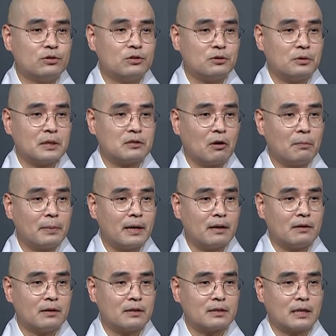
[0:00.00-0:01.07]
불교에
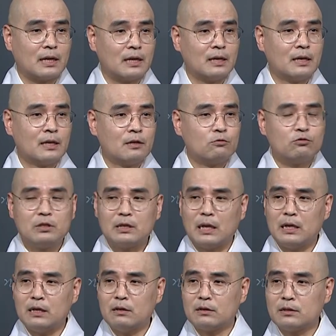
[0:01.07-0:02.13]
성패가 걸렸다.
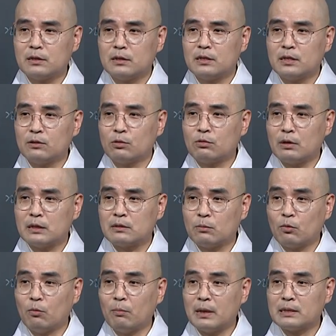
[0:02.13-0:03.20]
우리가 이것을 기도로 해서
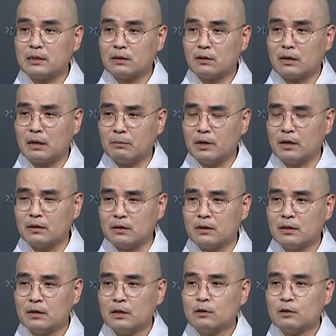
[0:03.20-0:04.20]
못 만들어내면